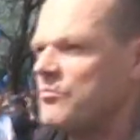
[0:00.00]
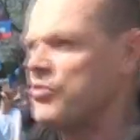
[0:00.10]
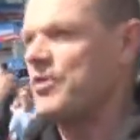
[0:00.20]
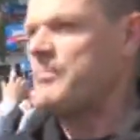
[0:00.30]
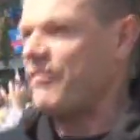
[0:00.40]

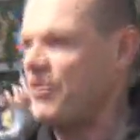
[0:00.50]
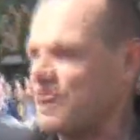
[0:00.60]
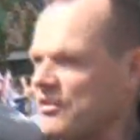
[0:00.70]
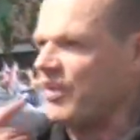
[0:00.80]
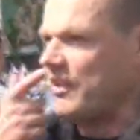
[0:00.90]
muszę
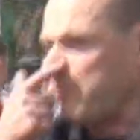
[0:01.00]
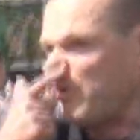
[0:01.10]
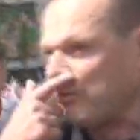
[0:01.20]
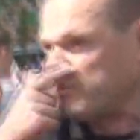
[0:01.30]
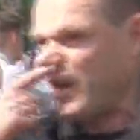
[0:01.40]
powiedzieć w ten
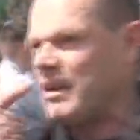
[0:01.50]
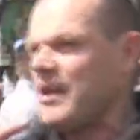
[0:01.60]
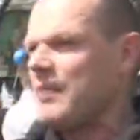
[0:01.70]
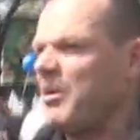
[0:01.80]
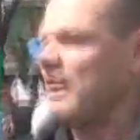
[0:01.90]
sposób, że
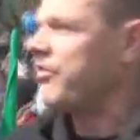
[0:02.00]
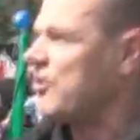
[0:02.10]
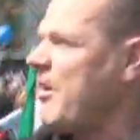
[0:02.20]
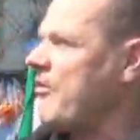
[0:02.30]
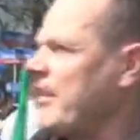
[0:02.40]

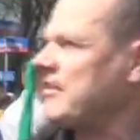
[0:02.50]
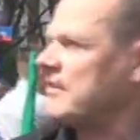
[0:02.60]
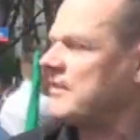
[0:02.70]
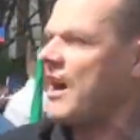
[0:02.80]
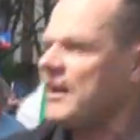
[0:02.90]
Platforma
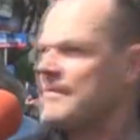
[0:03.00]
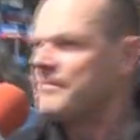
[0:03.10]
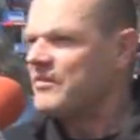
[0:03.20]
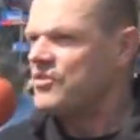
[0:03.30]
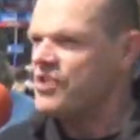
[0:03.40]
Obywatelska
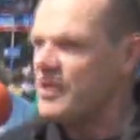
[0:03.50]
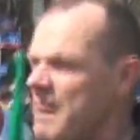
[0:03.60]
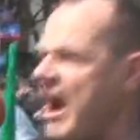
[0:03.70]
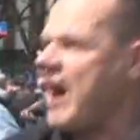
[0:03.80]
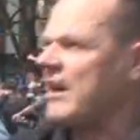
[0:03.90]
nie
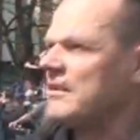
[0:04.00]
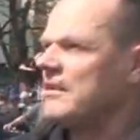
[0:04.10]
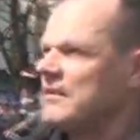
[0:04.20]
ma